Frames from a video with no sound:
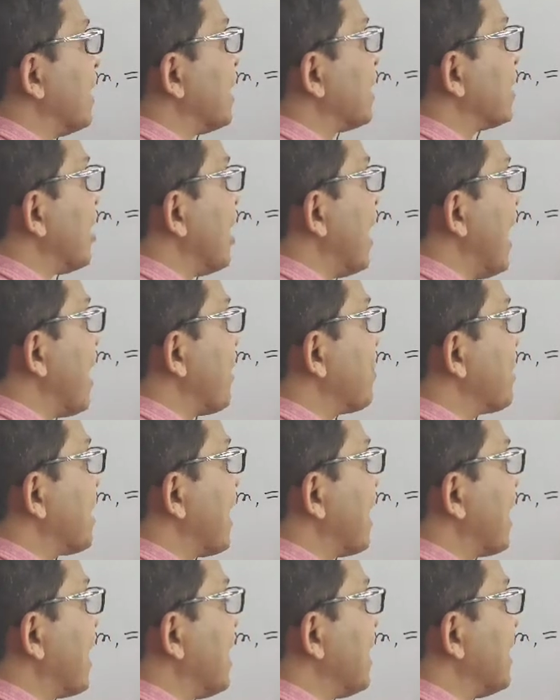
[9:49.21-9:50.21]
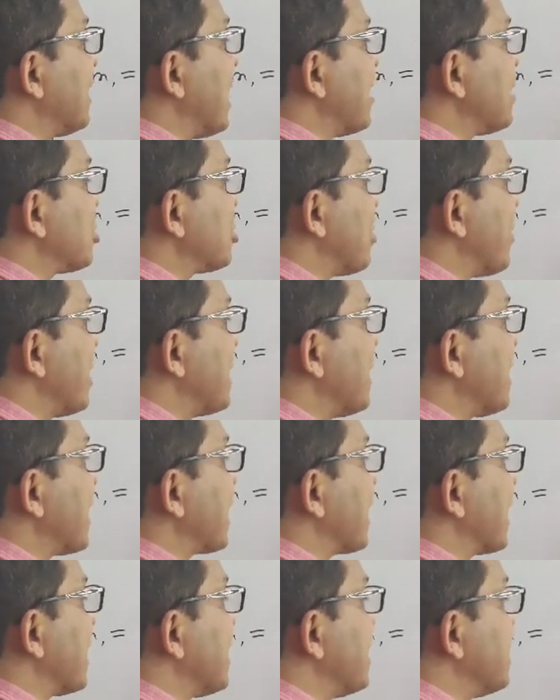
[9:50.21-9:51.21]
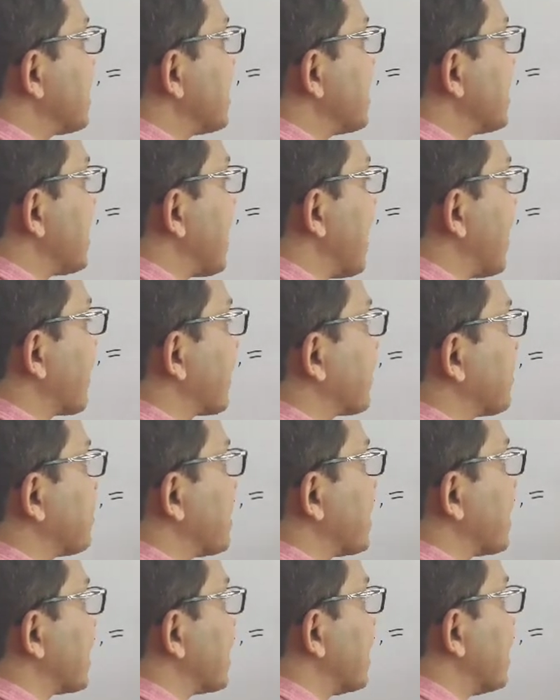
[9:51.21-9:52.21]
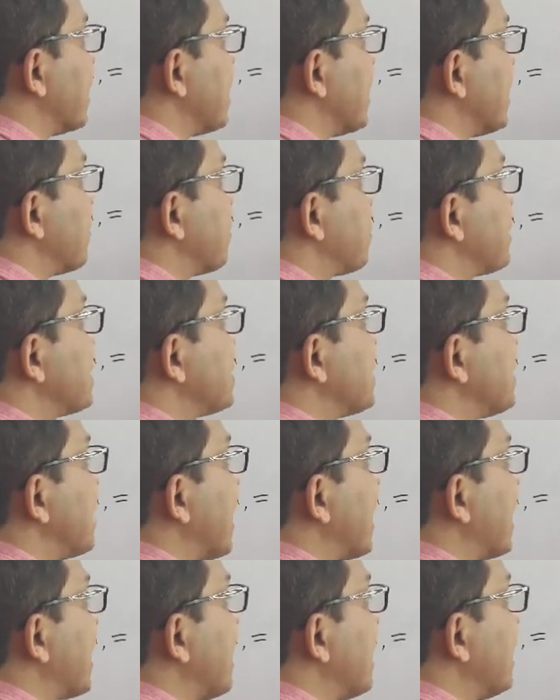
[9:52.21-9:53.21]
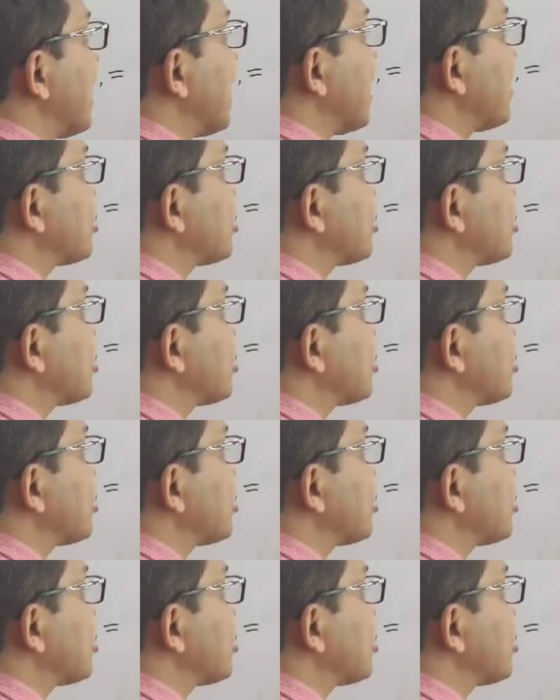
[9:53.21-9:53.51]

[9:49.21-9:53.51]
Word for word: তাহলে এবি রেখার ডাল সমান এখানে যেইটা আসবে বিসি রেখার ডাল